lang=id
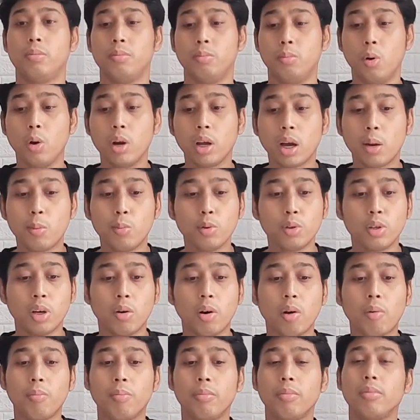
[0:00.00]
Boleh kamu
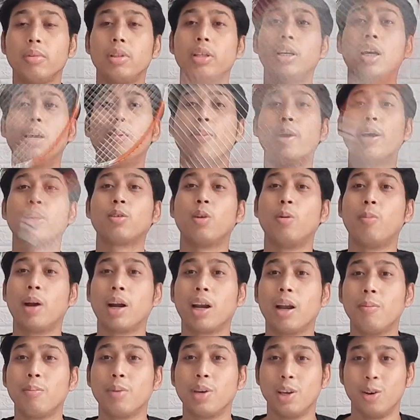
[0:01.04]
jawab
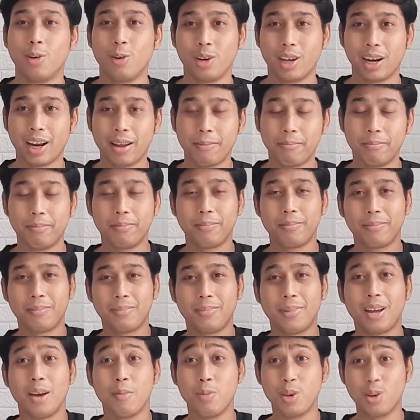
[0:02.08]
13,6 kilogram.
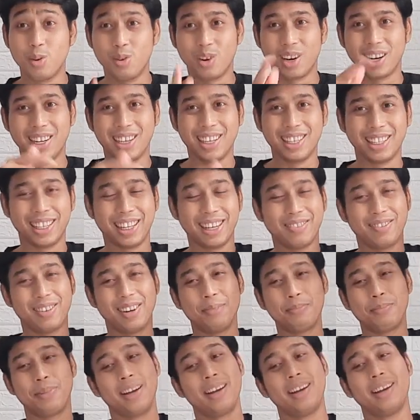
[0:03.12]
Nah, bingung kan dia tarik
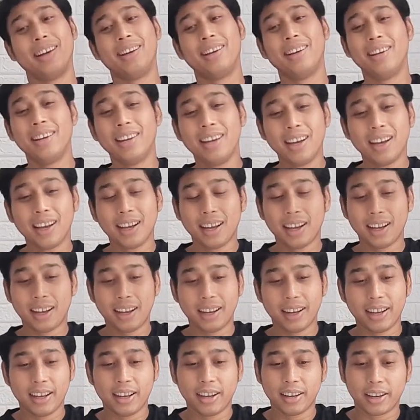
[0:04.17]
berapa?
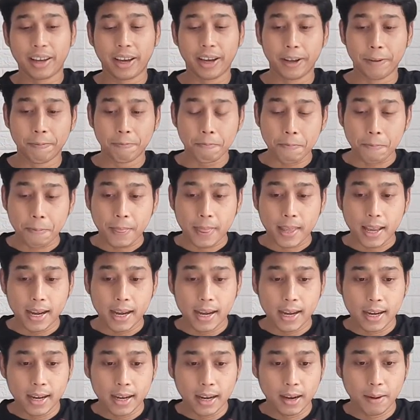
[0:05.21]
Oke,
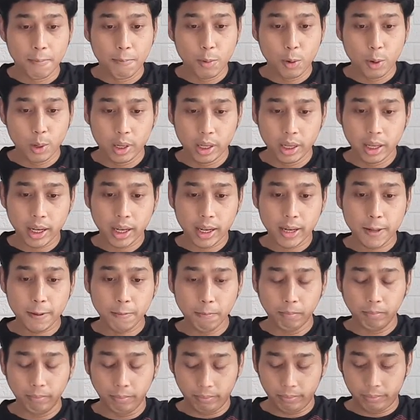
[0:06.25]
kemudian
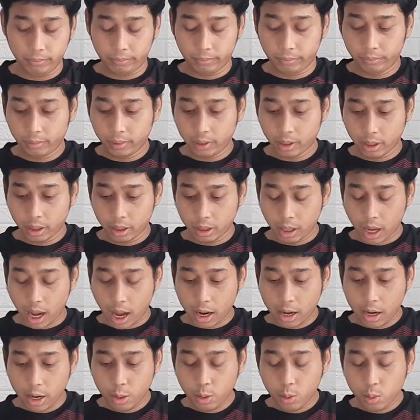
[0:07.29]

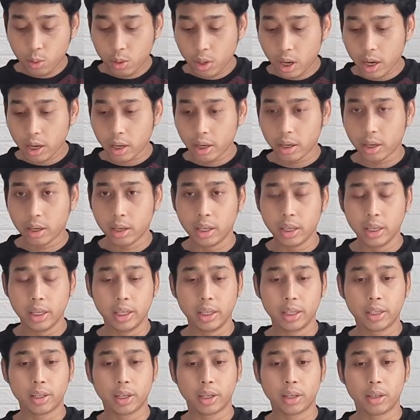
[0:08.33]
ada juga
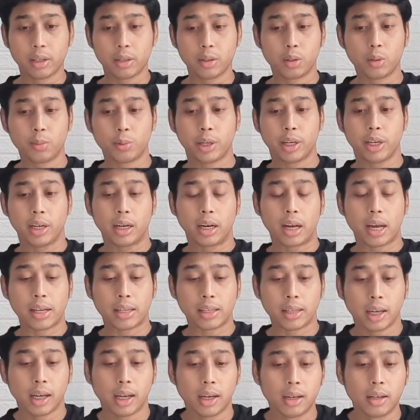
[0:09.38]
di channel YouTube saya yang
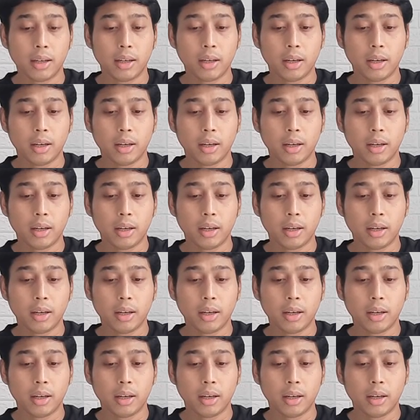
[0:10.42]
nanya